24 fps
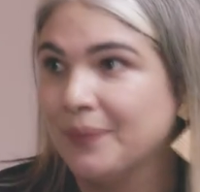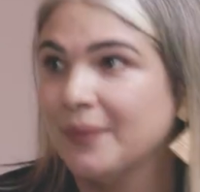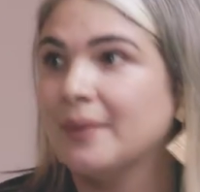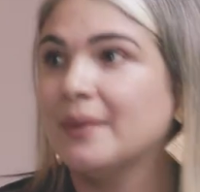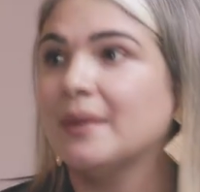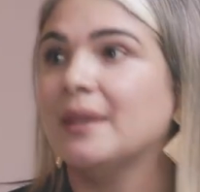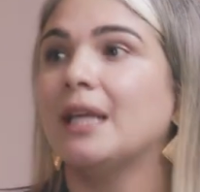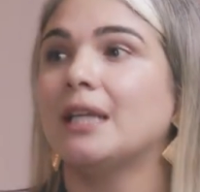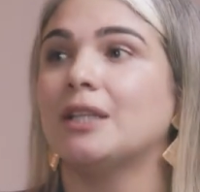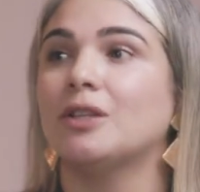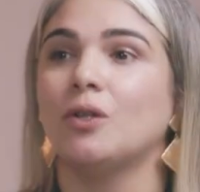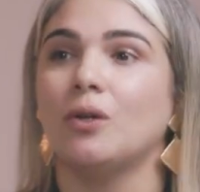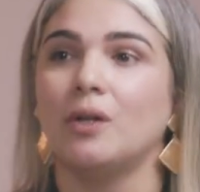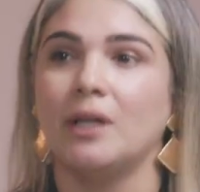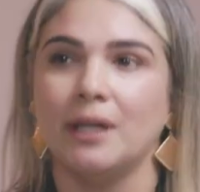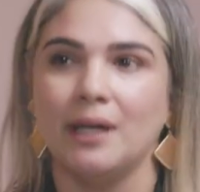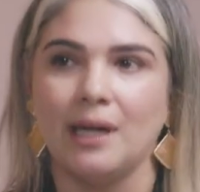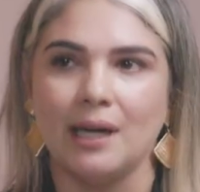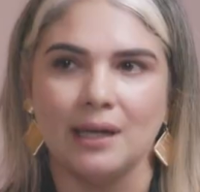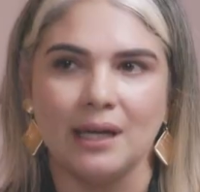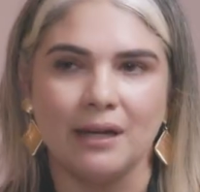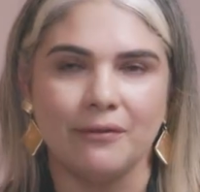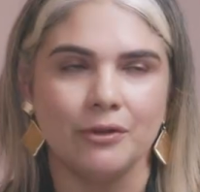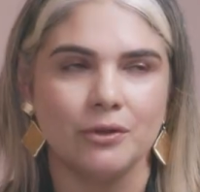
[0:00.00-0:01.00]
de
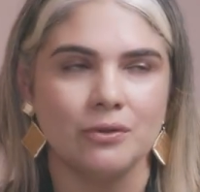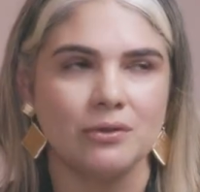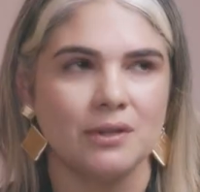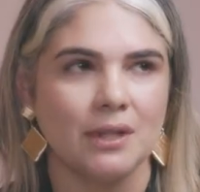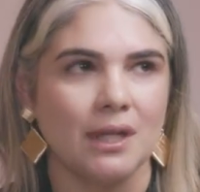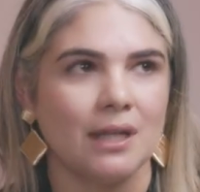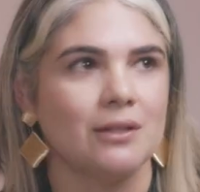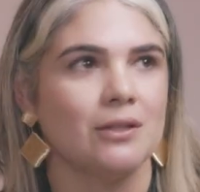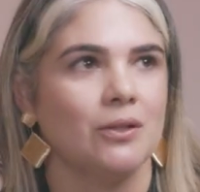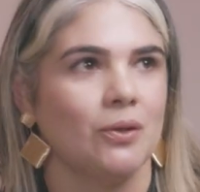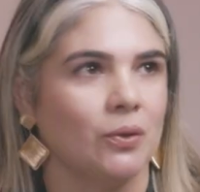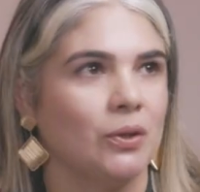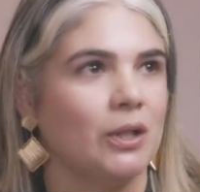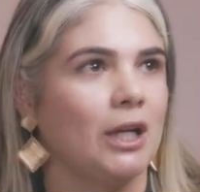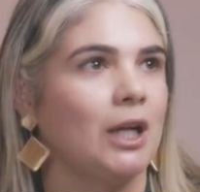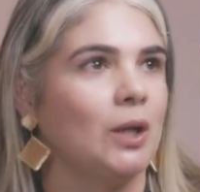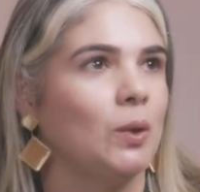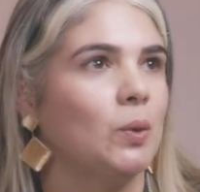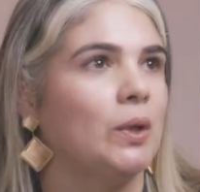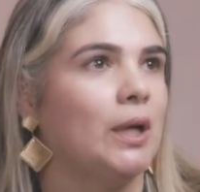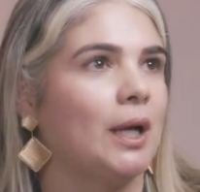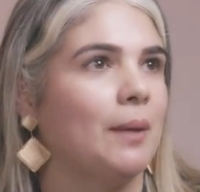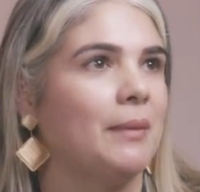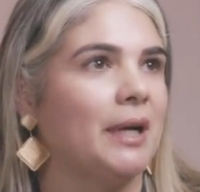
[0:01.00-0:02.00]
tolerar la frustración de
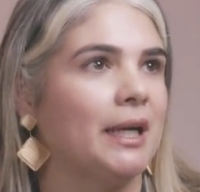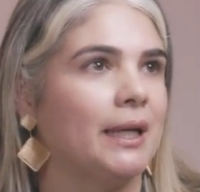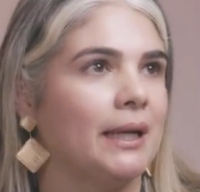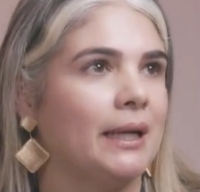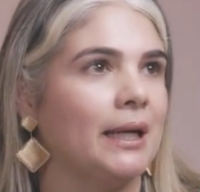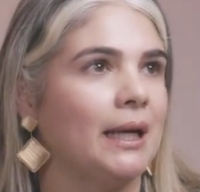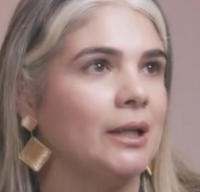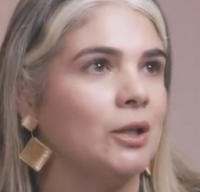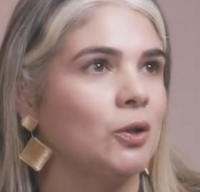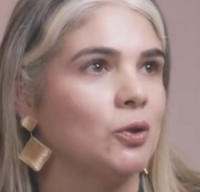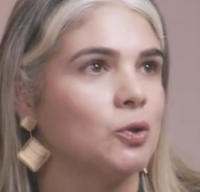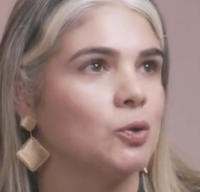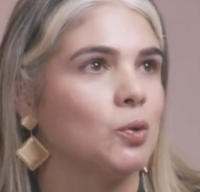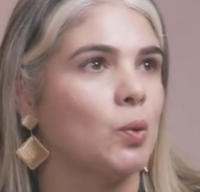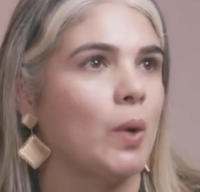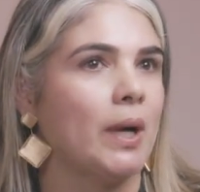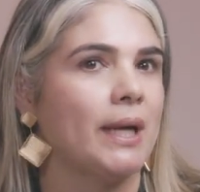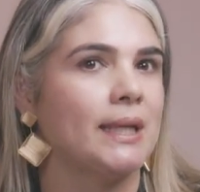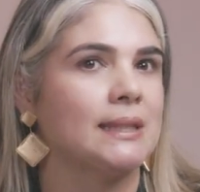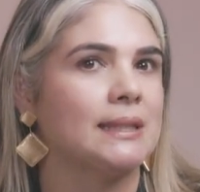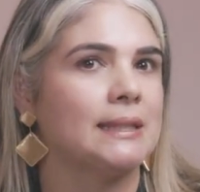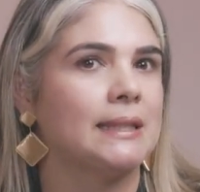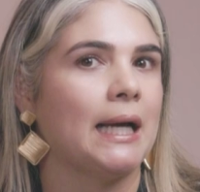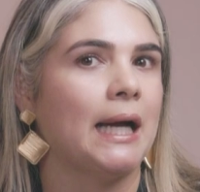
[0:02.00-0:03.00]
alguna manera nos
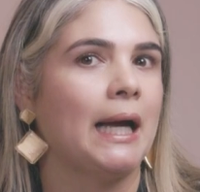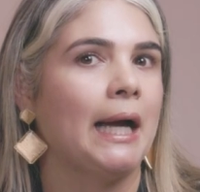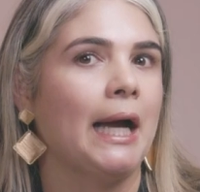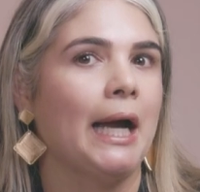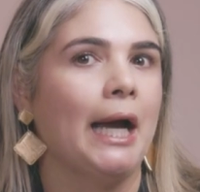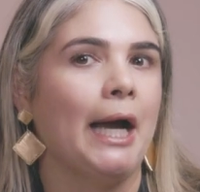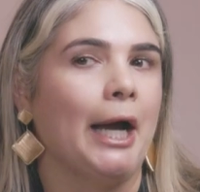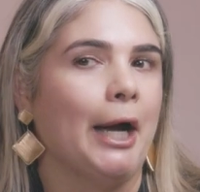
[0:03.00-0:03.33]
cuesta,